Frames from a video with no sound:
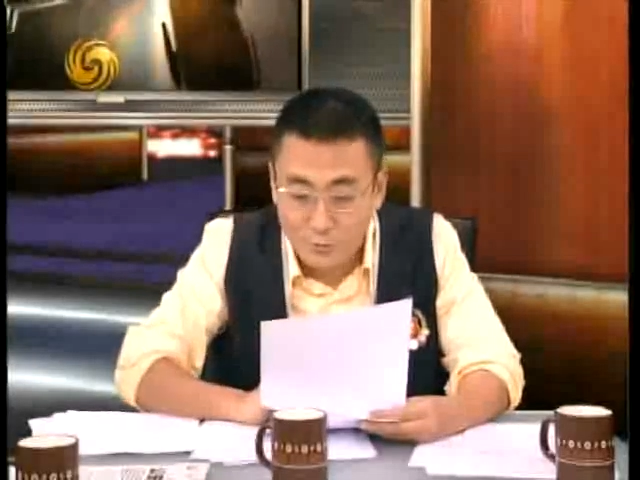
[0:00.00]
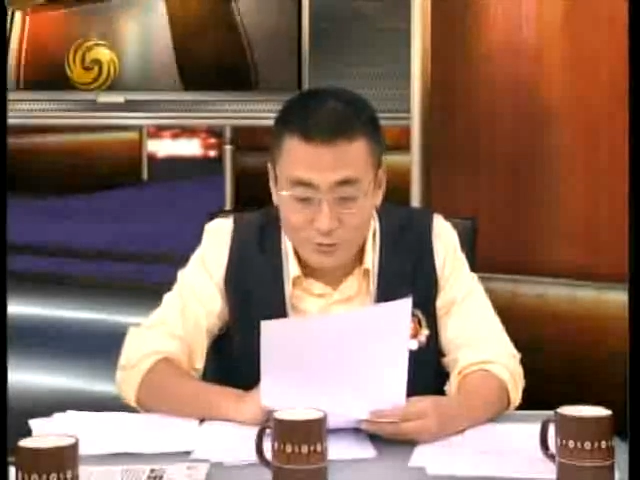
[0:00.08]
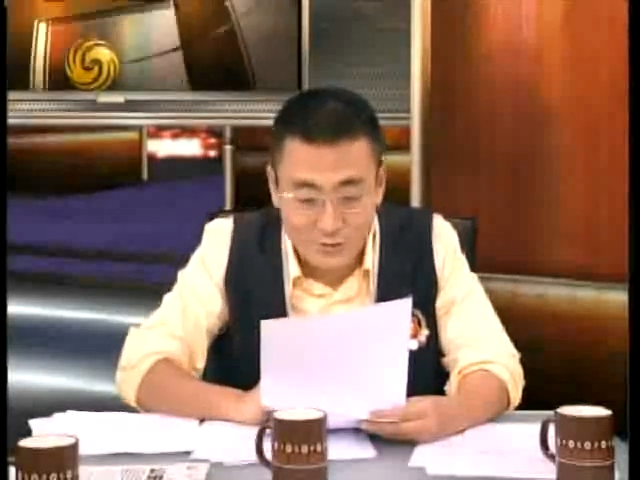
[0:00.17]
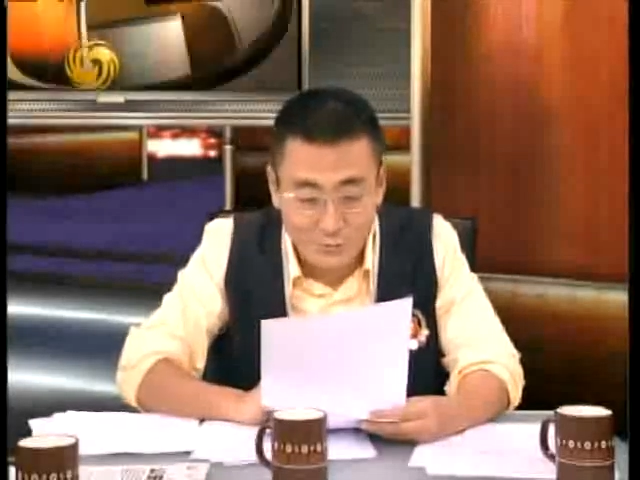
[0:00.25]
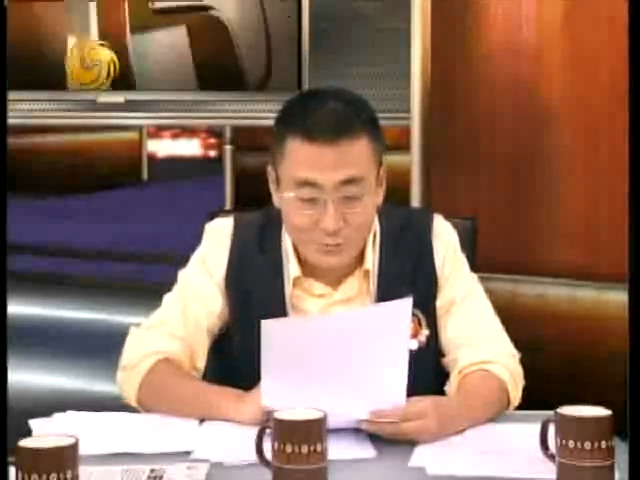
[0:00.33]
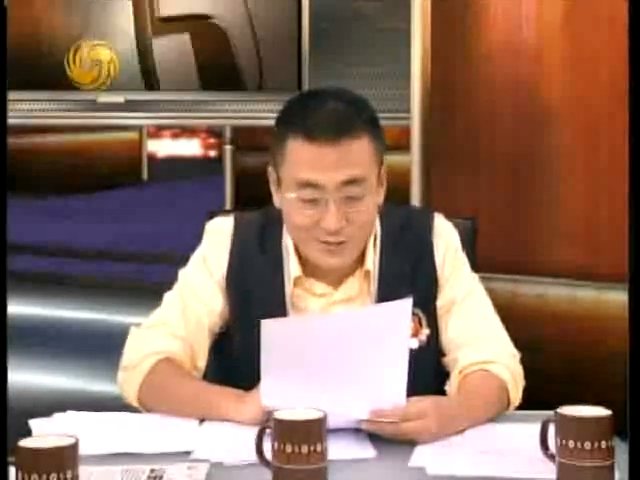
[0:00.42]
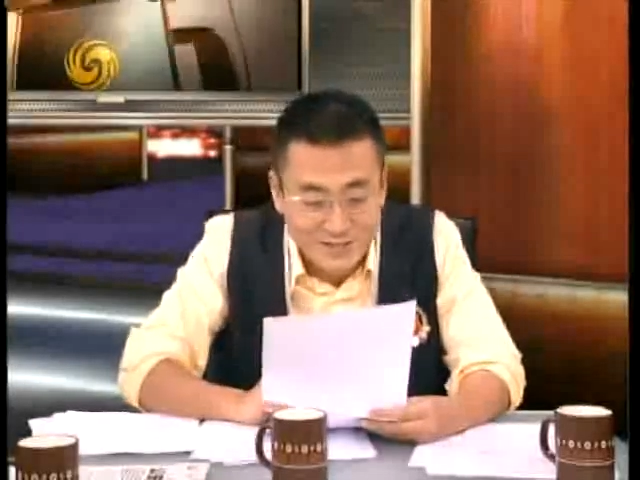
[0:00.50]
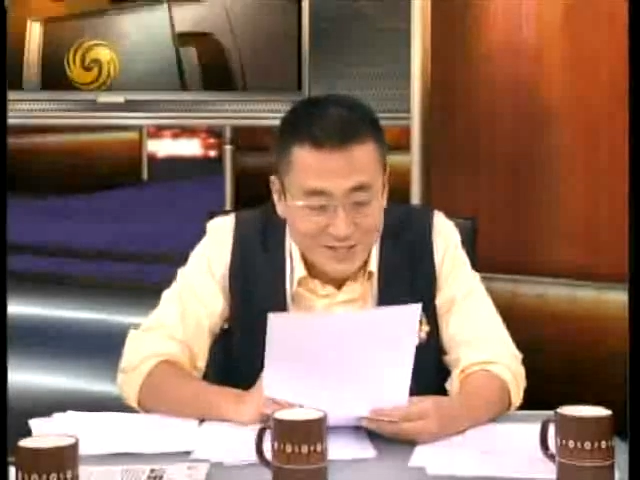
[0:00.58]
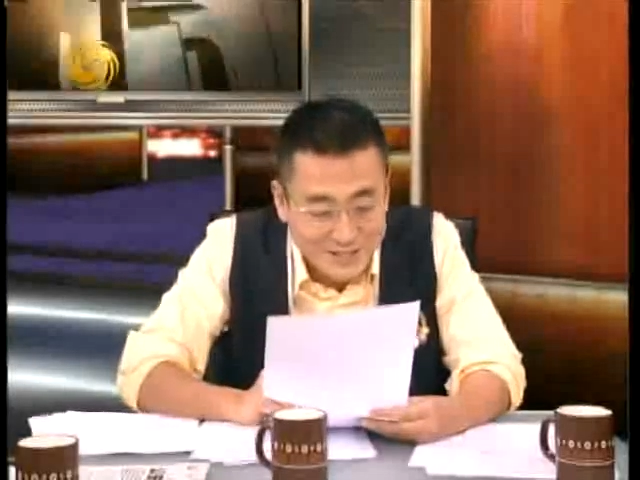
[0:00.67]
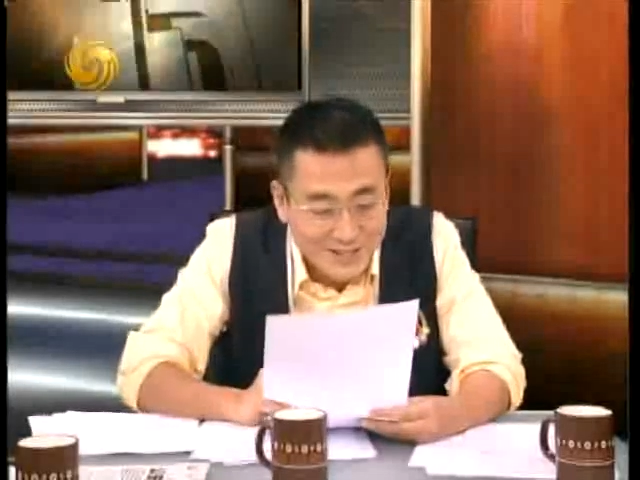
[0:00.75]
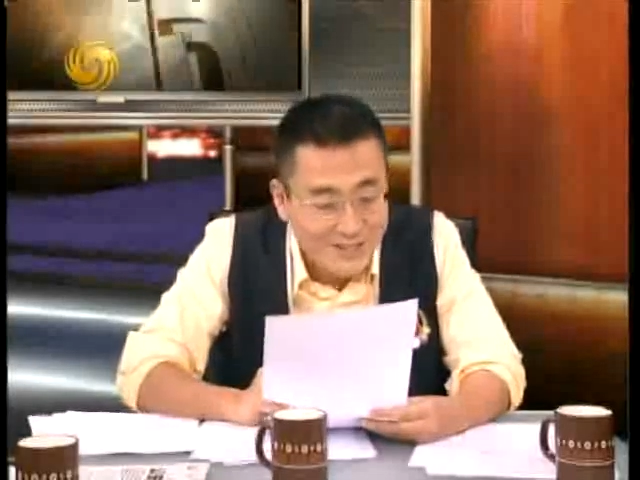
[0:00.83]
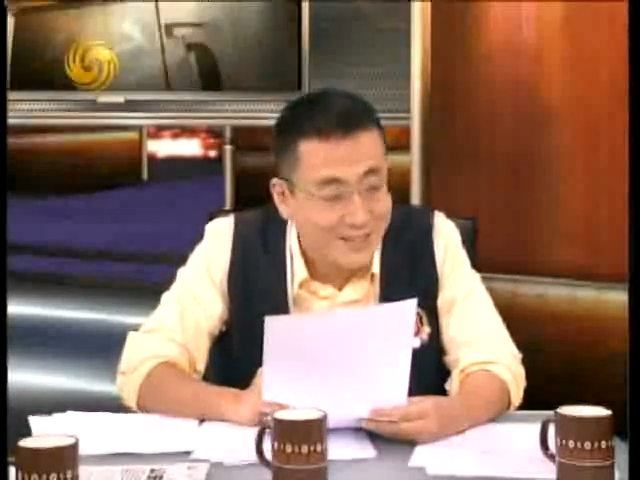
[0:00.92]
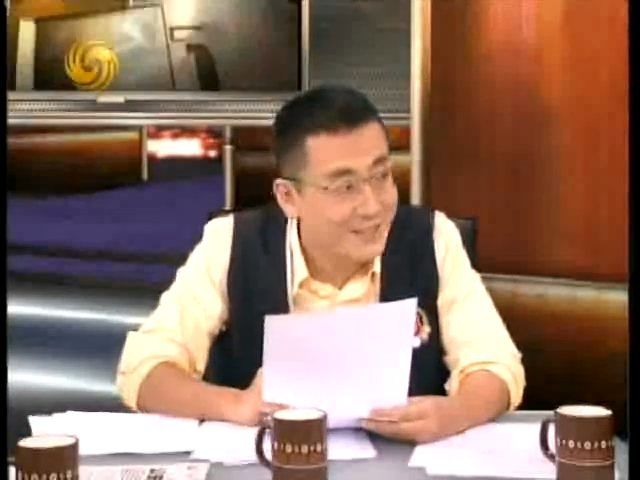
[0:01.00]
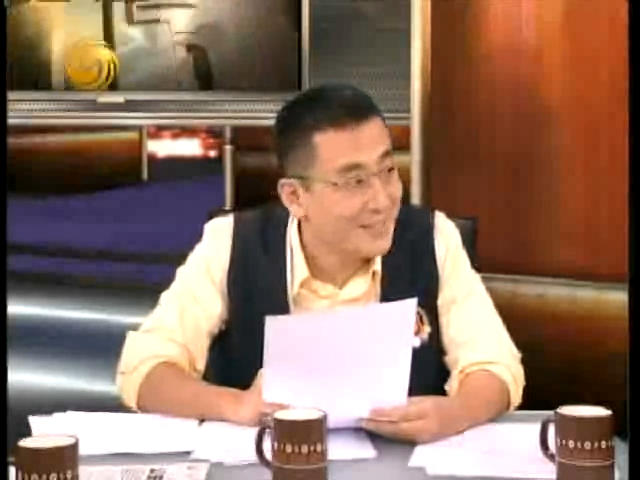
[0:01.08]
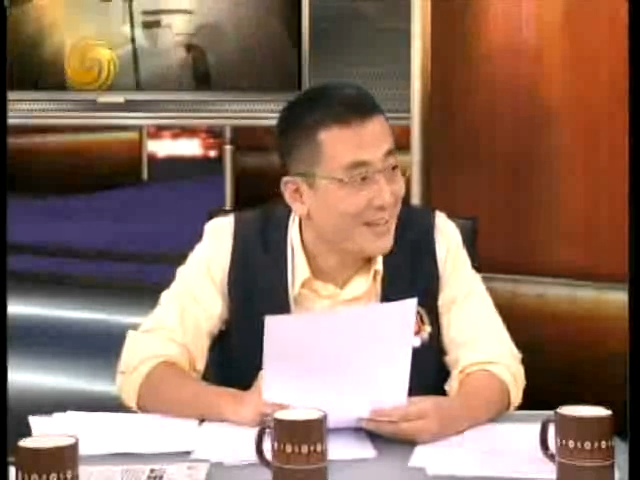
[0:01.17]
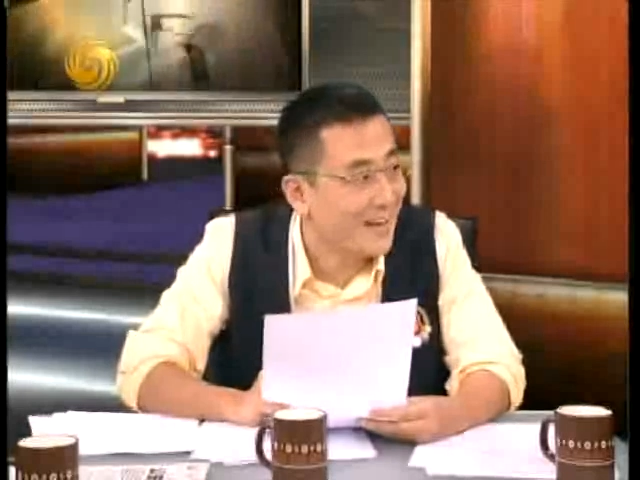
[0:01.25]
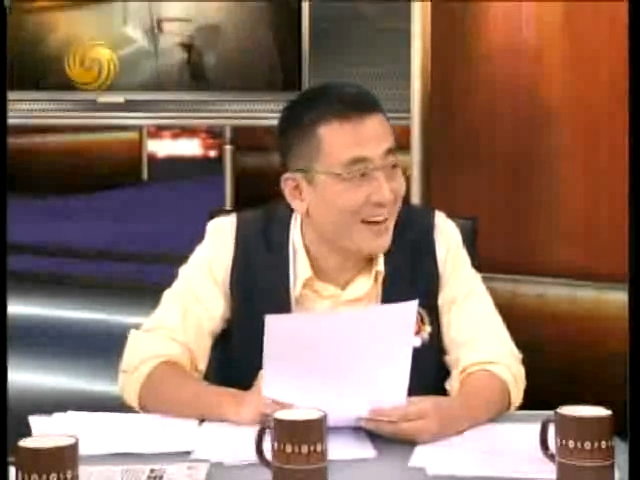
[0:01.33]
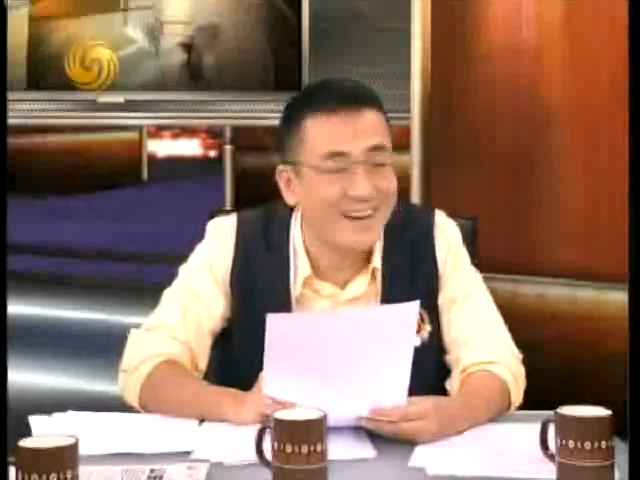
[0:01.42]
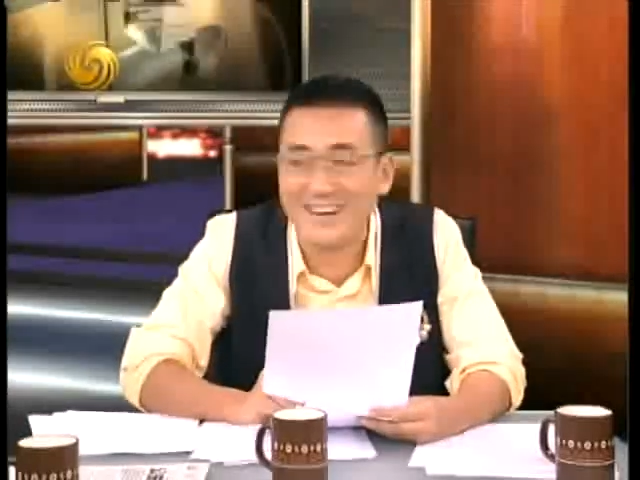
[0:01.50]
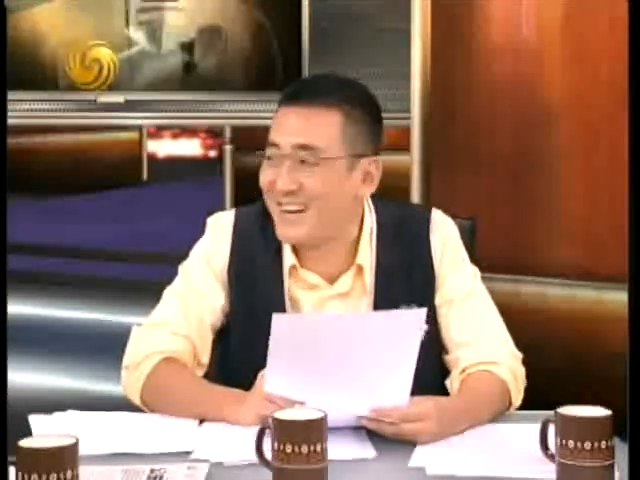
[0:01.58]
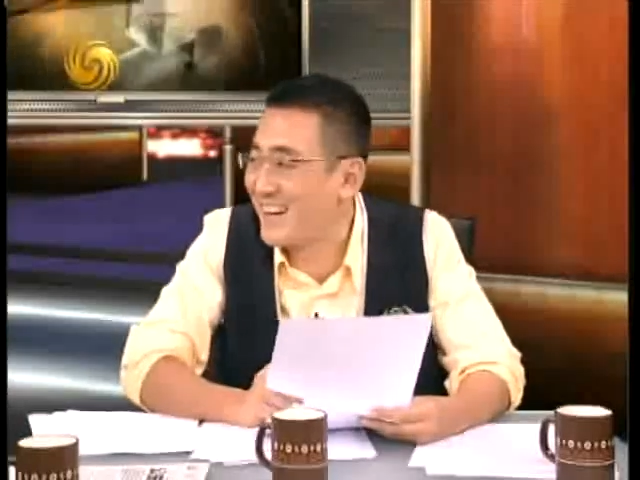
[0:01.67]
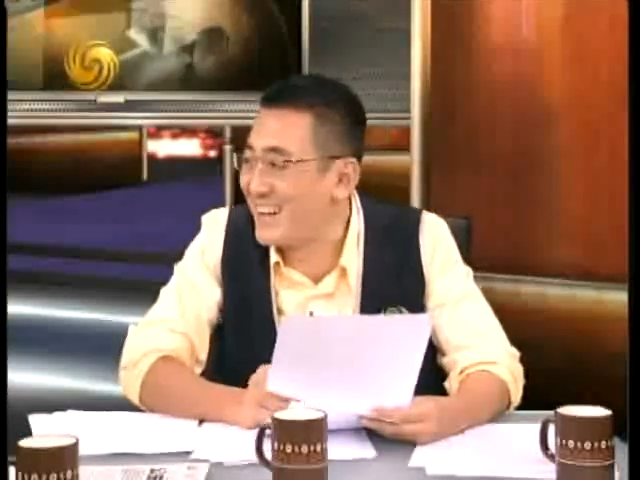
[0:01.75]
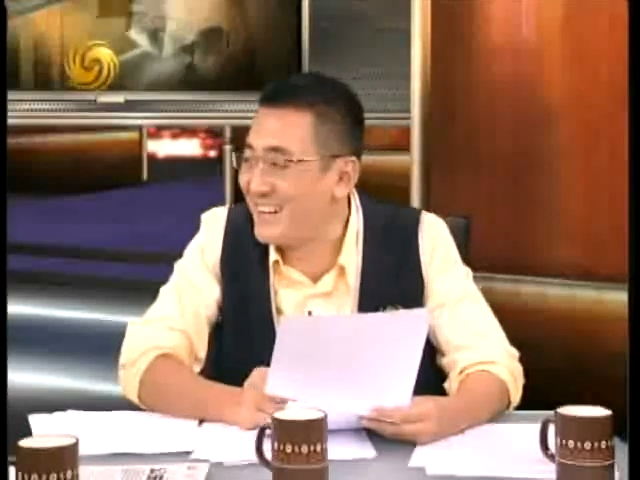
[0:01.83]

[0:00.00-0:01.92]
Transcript: 角兽麒麟呢、啊，